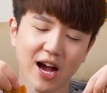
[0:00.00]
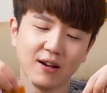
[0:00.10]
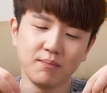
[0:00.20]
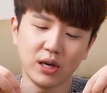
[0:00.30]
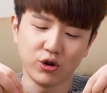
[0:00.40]

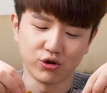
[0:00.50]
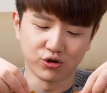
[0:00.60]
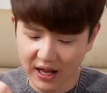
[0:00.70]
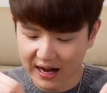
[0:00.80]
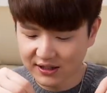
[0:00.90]

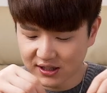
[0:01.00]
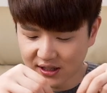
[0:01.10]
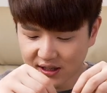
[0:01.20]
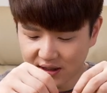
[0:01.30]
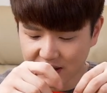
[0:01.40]
향미유
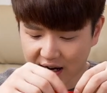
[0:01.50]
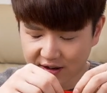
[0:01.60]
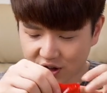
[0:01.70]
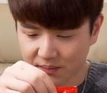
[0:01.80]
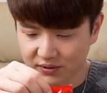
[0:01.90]
다진
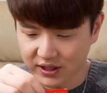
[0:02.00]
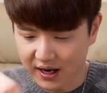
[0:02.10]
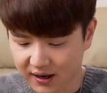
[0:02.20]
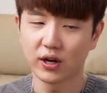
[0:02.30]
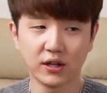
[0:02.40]

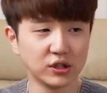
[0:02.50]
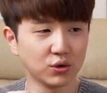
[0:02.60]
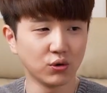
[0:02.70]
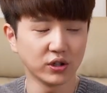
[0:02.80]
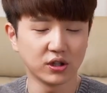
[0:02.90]
양념장
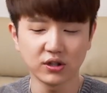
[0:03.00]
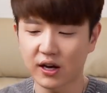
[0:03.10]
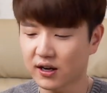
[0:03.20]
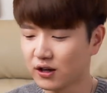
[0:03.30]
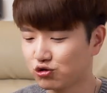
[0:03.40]
돼지고기 진짜
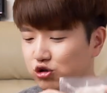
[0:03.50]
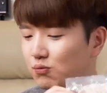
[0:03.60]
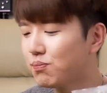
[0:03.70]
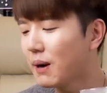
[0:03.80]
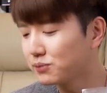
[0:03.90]
약간
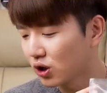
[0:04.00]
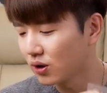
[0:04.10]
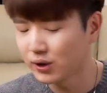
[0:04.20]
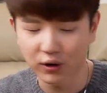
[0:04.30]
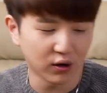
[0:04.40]

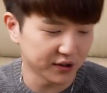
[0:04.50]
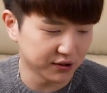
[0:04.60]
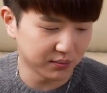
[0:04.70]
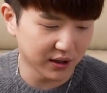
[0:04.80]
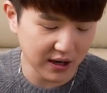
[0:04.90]
국밥처럼 될 것
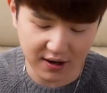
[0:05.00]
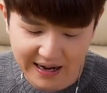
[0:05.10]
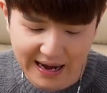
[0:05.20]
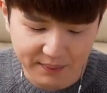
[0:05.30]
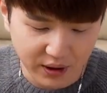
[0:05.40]
같습니다
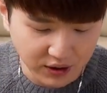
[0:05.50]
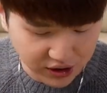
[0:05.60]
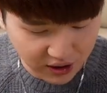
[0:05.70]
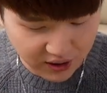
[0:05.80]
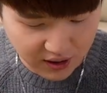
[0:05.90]

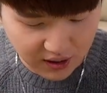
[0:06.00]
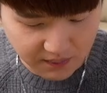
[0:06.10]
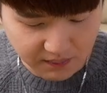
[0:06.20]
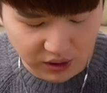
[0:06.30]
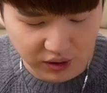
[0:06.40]

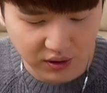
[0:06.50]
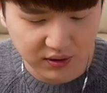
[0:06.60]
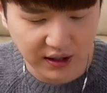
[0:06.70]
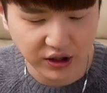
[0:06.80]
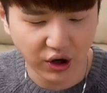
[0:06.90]
라면처럼 먹는
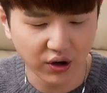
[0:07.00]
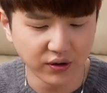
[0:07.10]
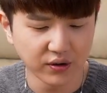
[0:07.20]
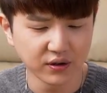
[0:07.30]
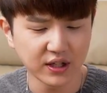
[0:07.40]
건데
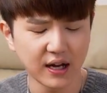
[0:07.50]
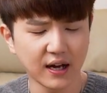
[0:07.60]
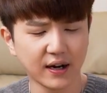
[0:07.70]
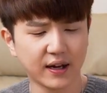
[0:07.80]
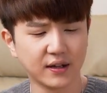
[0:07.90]

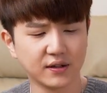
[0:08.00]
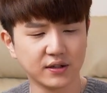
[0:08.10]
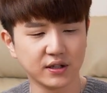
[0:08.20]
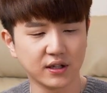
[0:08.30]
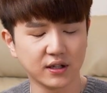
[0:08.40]

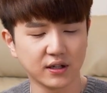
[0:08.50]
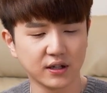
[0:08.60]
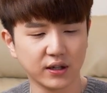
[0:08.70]
전자렌지를